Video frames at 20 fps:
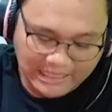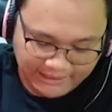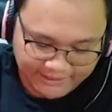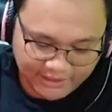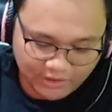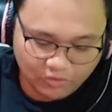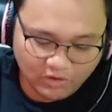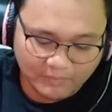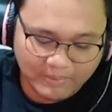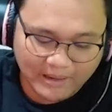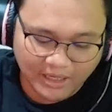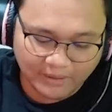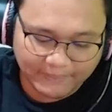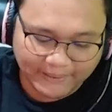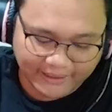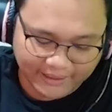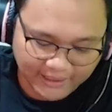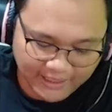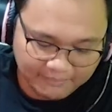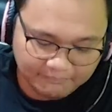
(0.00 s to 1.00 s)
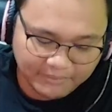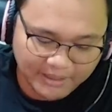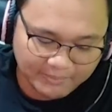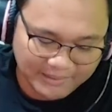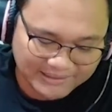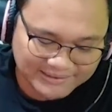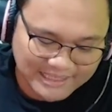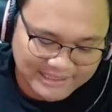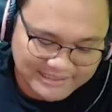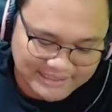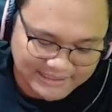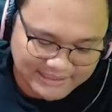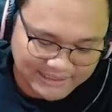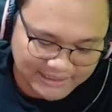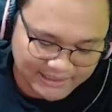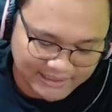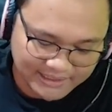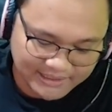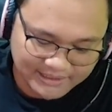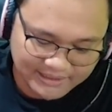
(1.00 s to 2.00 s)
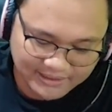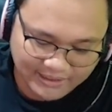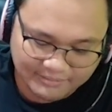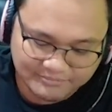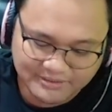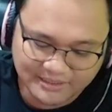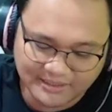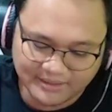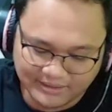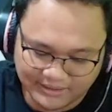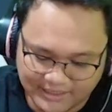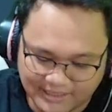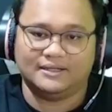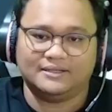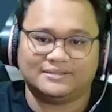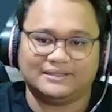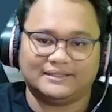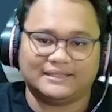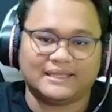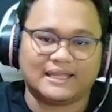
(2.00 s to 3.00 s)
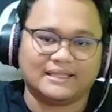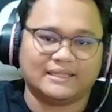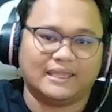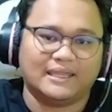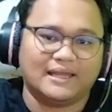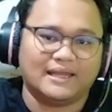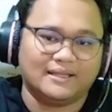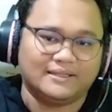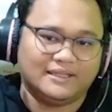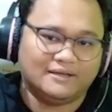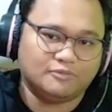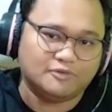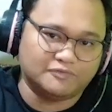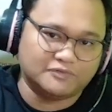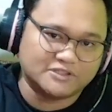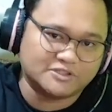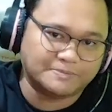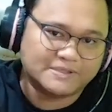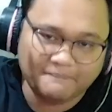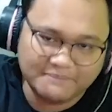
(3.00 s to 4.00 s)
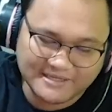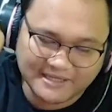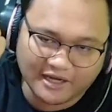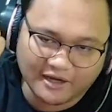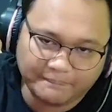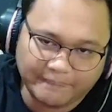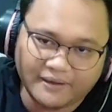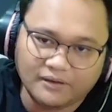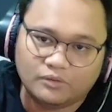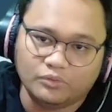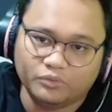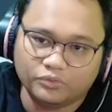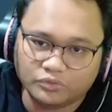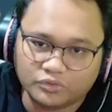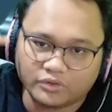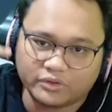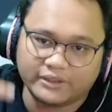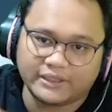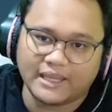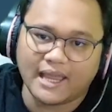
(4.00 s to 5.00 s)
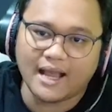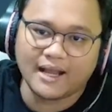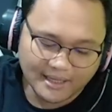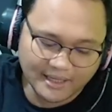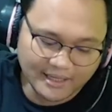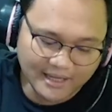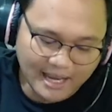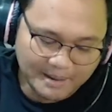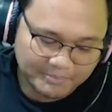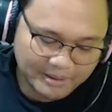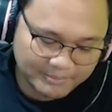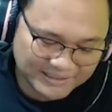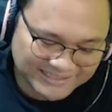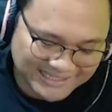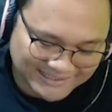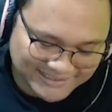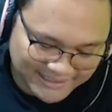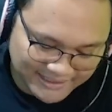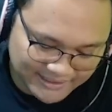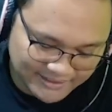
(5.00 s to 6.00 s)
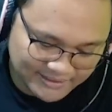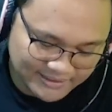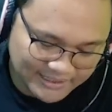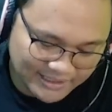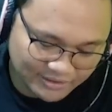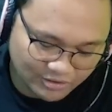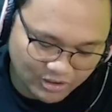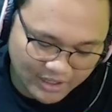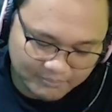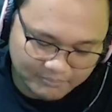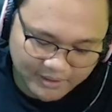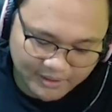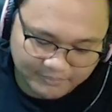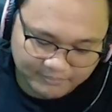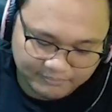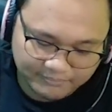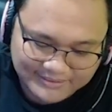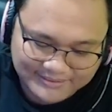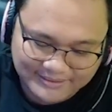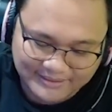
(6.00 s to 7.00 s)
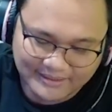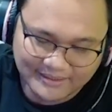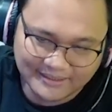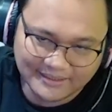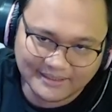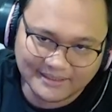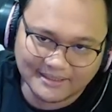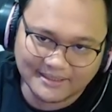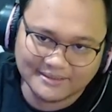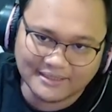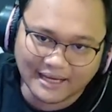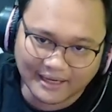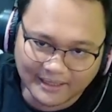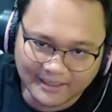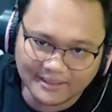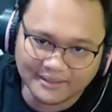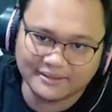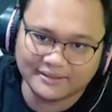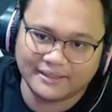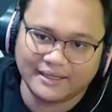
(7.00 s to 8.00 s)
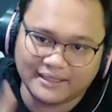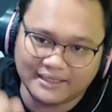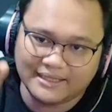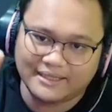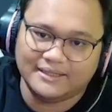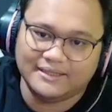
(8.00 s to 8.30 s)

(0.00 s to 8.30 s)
Jadi gue bakal pakai emblem assassin yang ini. Kalian bisa lihat settingannya ya. Jadi movement speed, cikal pen untuk yang uh, emblem assassin dan kalau emblem uh, jungle yang ini